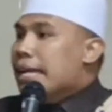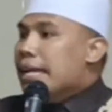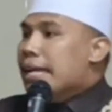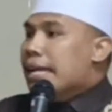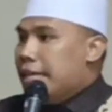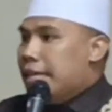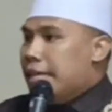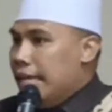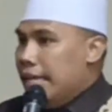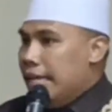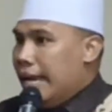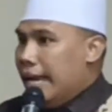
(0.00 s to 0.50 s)

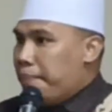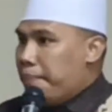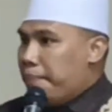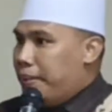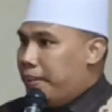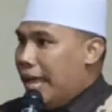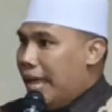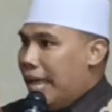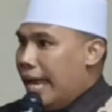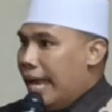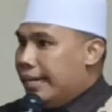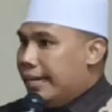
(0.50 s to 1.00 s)
i
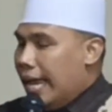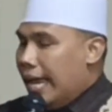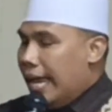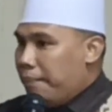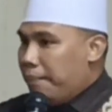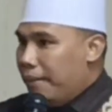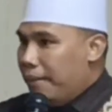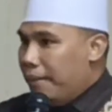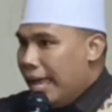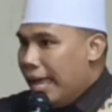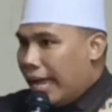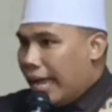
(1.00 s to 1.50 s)
Nabi
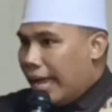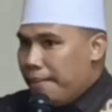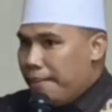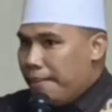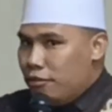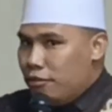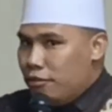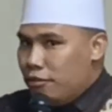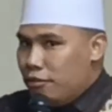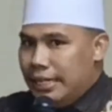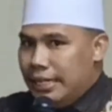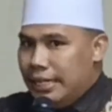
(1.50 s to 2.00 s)
Adam
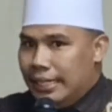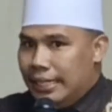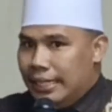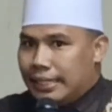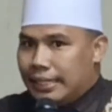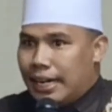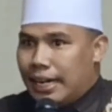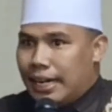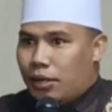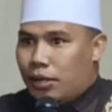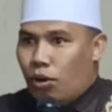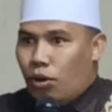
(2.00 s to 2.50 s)
kamu ini
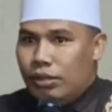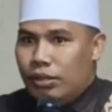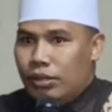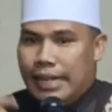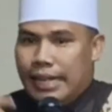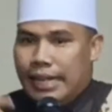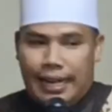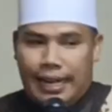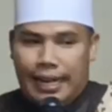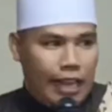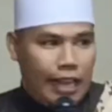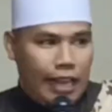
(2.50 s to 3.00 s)

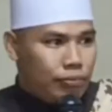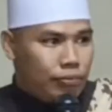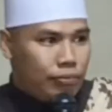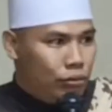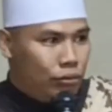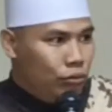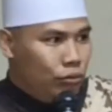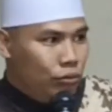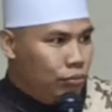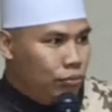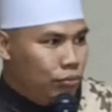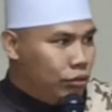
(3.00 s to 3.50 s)
tergoda
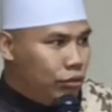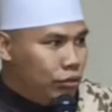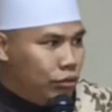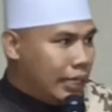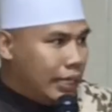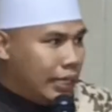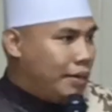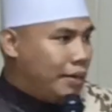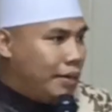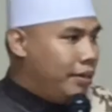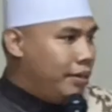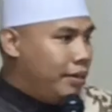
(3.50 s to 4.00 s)
nafsumu
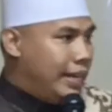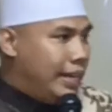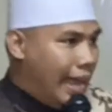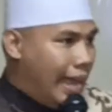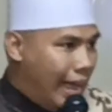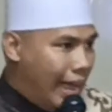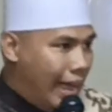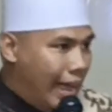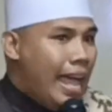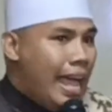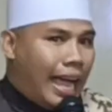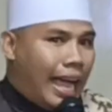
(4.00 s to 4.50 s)

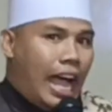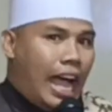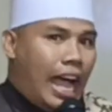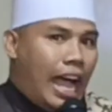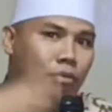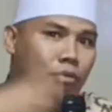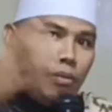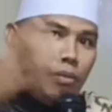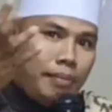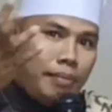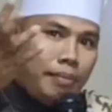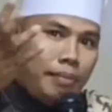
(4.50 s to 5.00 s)
tergoda
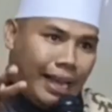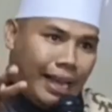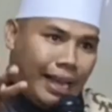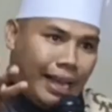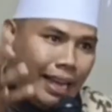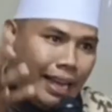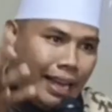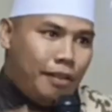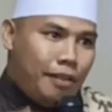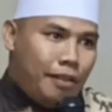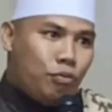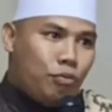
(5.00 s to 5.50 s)
kamu
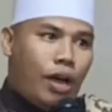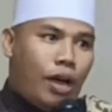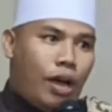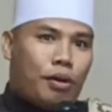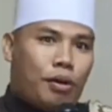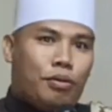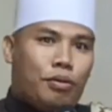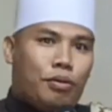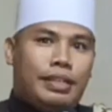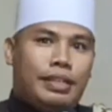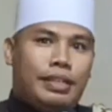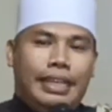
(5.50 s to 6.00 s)
memakan buah
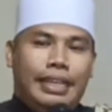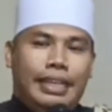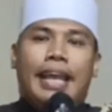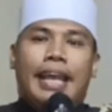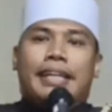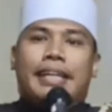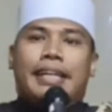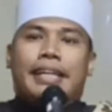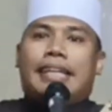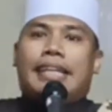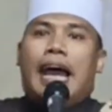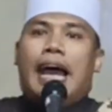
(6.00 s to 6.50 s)
huldi
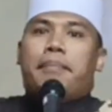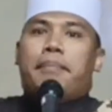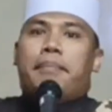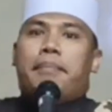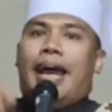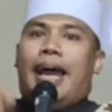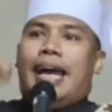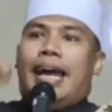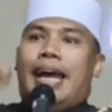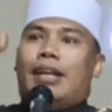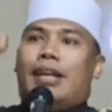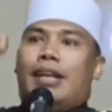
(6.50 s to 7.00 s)

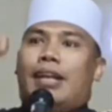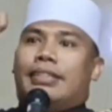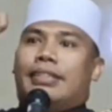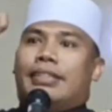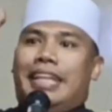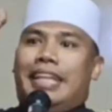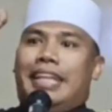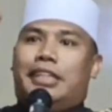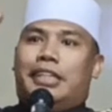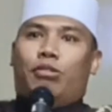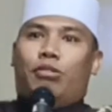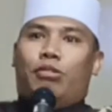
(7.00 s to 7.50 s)

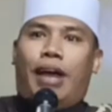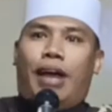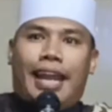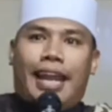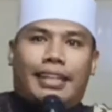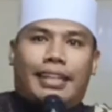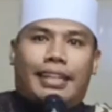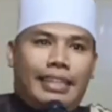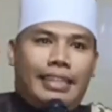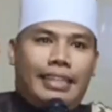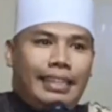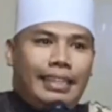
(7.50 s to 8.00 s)
jamarot itu
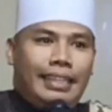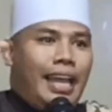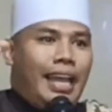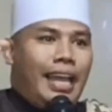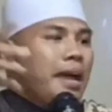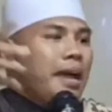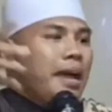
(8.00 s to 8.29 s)
artinya